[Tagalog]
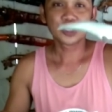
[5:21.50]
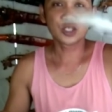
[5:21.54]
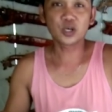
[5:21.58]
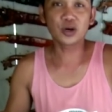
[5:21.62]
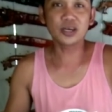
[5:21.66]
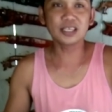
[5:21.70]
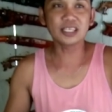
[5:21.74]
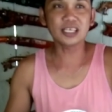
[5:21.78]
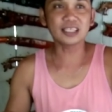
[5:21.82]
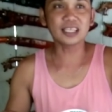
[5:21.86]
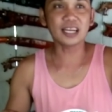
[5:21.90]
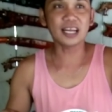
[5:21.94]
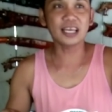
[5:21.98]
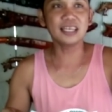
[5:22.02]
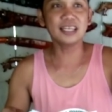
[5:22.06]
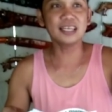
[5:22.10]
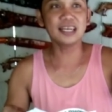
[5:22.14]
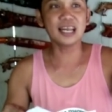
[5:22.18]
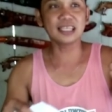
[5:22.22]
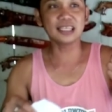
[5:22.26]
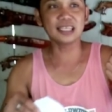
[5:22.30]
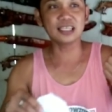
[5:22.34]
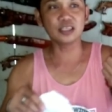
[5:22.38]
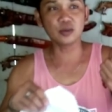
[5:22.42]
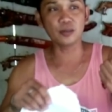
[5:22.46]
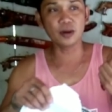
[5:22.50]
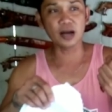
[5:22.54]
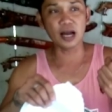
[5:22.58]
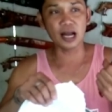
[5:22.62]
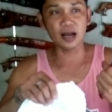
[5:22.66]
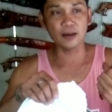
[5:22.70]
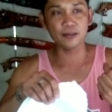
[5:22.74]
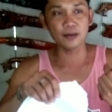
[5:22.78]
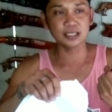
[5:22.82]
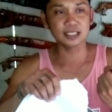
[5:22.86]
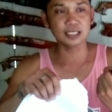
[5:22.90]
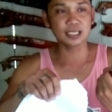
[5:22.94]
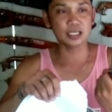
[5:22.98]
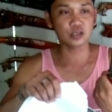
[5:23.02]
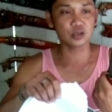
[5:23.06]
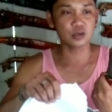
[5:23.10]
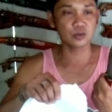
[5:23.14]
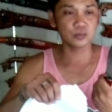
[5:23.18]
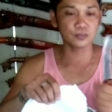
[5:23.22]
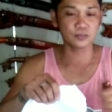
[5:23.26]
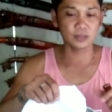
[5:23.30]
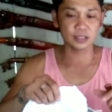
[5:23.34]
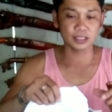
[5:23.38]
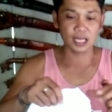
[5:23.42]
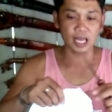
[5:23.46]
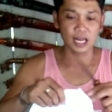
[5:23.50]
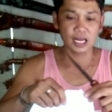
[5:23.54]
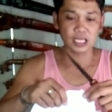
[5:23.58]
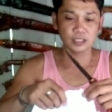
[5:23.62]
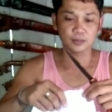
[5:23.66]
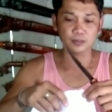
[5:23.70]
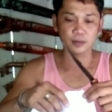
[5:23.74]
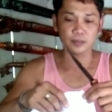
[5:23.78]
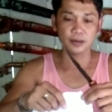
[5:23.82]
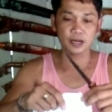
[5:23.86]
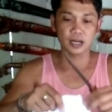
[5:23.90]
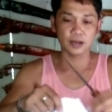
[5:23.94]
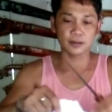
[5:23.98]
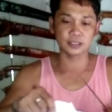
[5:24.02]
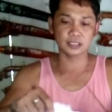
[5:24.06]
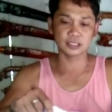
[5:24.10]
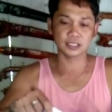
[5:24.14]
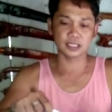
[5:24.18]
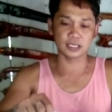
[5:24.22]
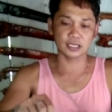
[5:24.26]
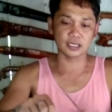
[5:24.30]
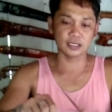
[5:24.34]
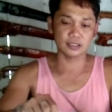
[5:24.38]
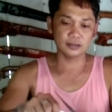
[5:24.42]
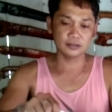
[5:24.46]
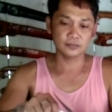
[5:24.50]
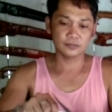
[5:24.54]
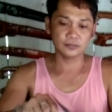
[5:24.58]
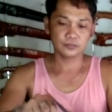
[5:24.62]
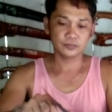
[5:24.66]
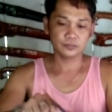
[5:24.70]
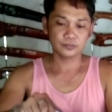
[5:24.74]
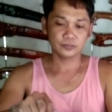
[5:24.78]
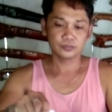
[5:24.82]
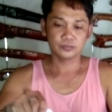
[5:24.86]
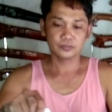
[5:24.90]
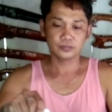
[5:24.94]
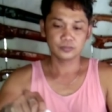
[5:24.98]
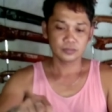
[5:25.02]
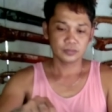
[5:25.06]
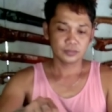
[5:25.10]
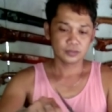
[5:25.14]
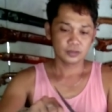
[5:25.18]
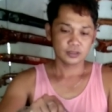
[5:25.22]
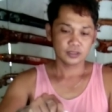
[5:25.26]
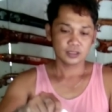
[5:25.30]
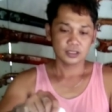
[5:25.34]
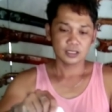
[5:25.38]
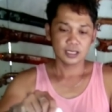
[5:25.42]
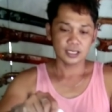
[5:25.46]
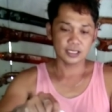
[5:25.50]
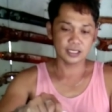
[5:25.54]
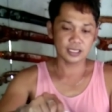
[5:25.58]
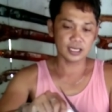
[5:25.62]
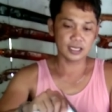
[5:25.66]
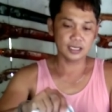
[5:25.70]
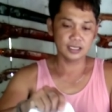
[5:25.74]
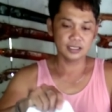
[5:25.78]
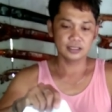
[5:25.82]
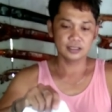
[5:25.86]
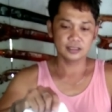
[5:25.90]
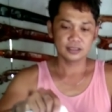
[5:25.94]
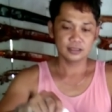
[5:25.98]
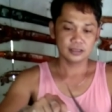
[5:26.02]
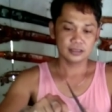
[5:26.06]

So try din natin ito mga kamaster kung matalas pa mga kamaster. Ayan.